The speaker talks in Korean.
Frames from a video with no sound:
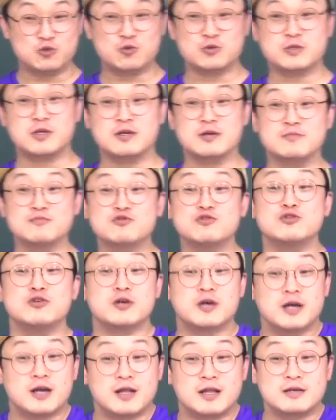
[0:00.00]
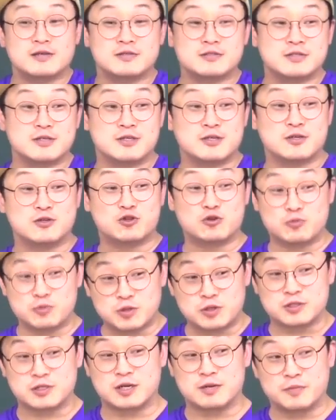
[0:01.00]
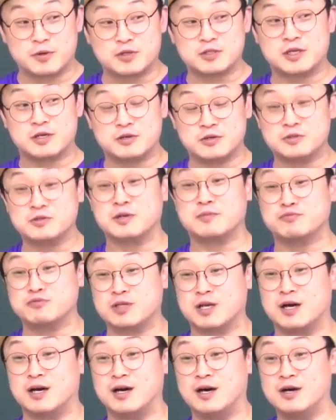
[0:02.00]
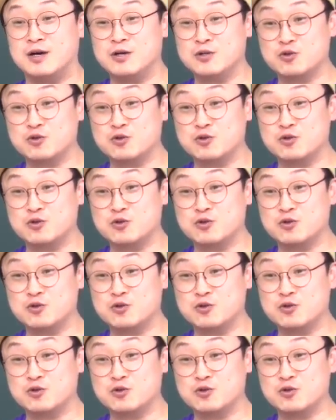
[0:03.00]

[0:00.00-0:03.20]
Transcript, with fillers: 준동사가 무슨 역할을 하는 거지? 투부정사는 명사형 응사 부사,